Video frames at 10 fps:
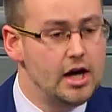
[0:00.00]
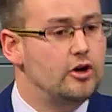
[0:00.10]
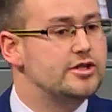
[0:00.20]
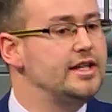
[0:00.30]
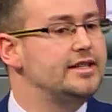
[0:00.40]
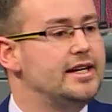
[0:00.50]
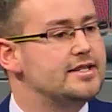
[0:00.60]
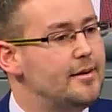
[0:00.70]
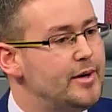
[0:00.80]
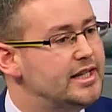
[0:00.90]
Aus Sicht
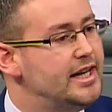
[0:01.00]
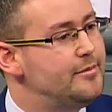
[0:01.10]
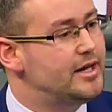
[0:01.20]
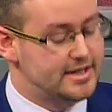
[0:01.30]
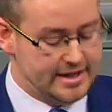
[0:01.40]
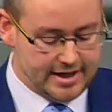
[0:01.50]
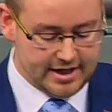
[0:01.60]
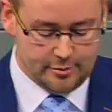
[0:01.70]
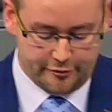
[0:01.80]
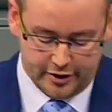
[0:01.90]
eines Arbeitgebers kann
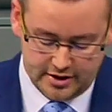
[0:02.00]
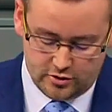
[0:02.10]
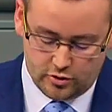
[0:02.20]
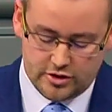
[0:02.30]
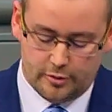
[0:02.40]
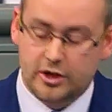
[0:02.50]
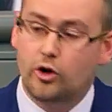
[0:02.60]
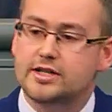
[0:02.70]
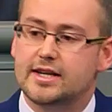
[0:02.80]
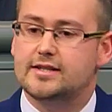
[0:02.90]
eine Befristung somit
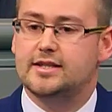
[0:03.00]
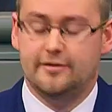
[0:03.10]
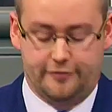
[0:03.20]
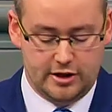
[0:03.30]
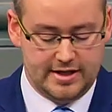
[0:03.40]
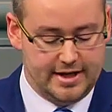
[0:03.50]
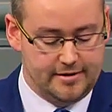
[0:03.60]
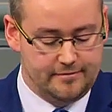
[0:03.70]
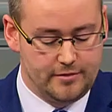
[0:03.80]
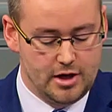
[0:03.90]
äußerst sinnvoll
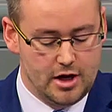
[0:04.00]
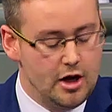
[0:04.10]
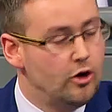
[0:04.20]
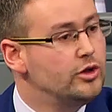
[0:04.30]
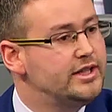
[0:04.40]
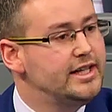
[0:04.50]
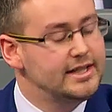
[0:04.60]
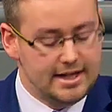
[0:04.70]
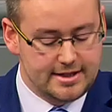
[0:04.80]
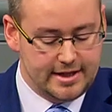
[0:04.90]
sein und
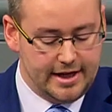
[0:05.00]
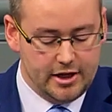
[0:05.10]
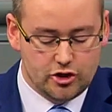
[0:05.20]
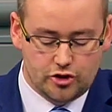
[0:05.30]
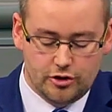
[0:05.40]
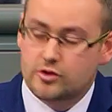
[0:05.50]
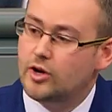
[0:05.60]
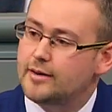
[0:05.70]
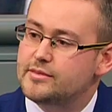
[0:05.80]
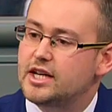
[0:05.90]
dient als Gegenstück
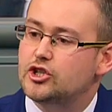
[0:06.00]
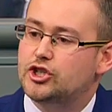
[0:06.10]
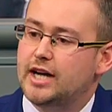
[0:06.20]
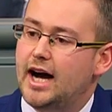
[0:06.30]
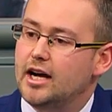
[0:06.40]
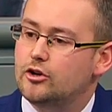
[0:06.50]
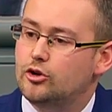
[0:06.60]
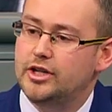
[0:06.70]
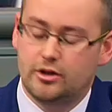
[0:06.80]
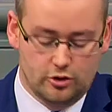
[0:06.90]
zu einem sehr starken
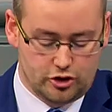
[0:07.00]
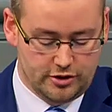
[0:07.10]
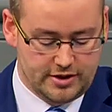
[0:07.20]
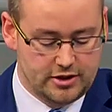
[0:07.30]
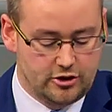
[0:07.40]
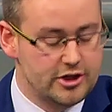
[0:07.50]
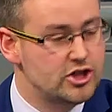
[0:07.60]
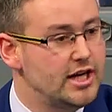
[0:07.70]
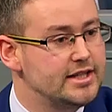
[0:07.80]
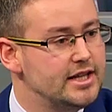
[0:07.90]
Kündigungsschutz in
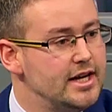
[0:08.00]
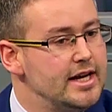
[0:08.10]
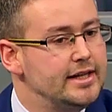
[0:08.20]
Deutschland,